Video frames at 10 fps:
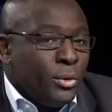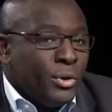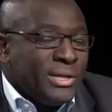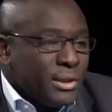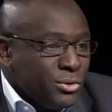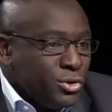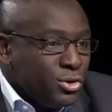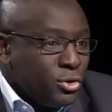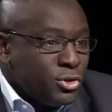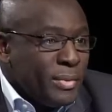des
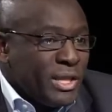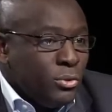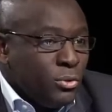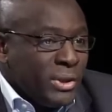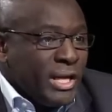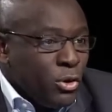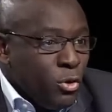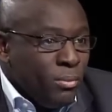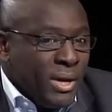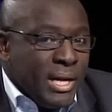exigences maintenant des
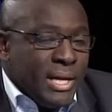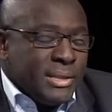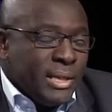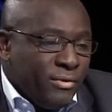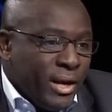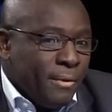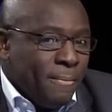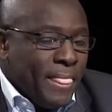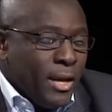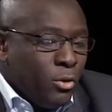clubs. C'est vrai,
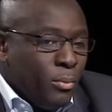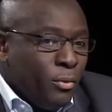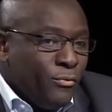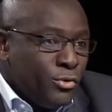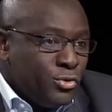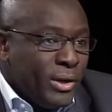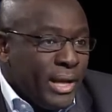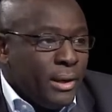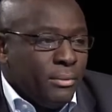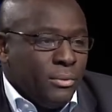des clubs
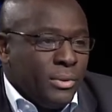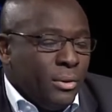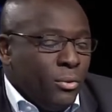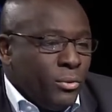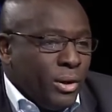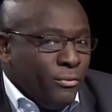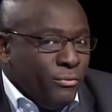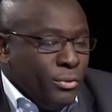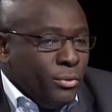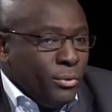professionnels, on a,
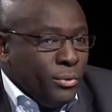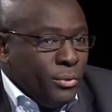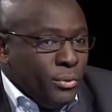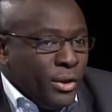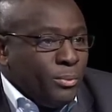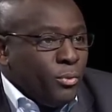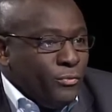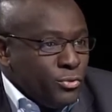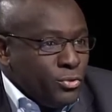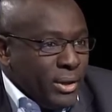envie d'être
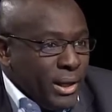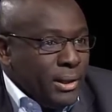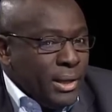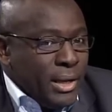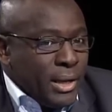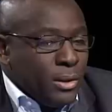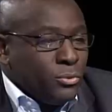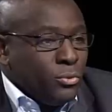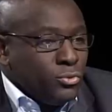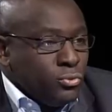professionnels,
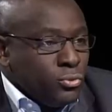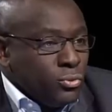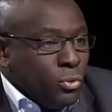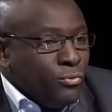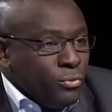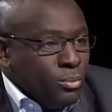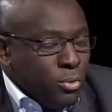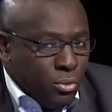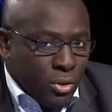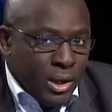quand on joue au
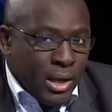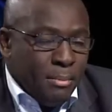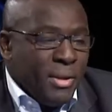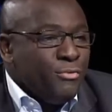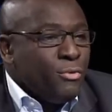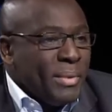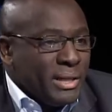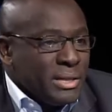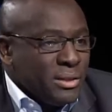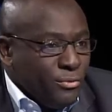football. Mais il faut mettre
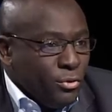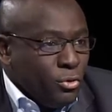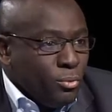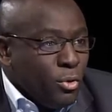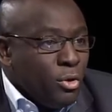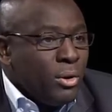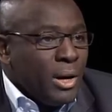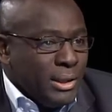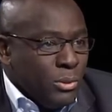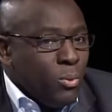des environnements
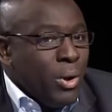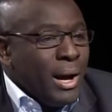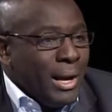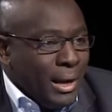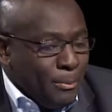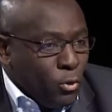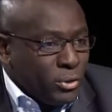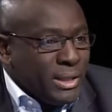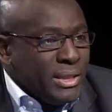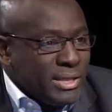adéquats à la
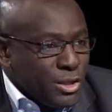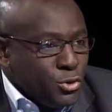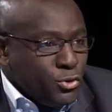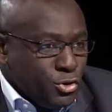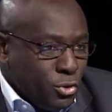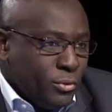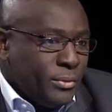portée de ces jeunes gens.